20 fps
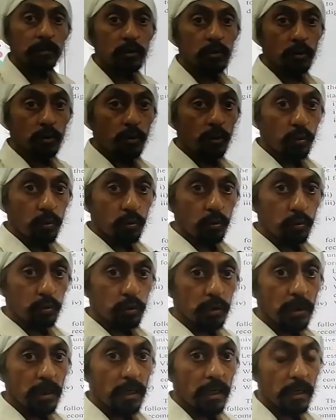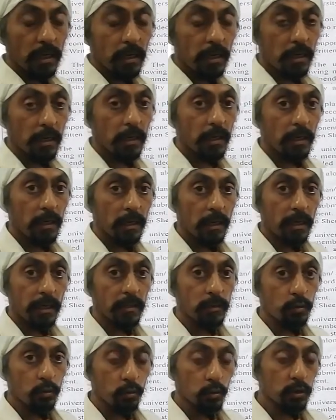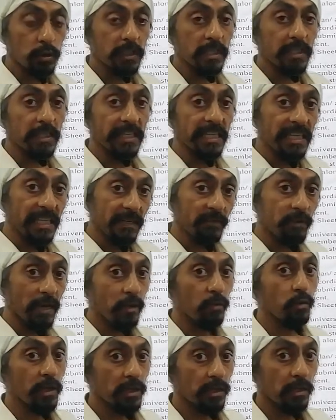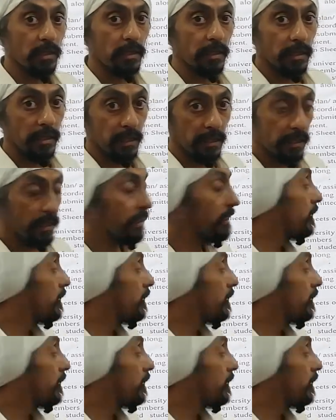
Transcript: जो उसका जो उसकी री इवेल्युएशन करेगी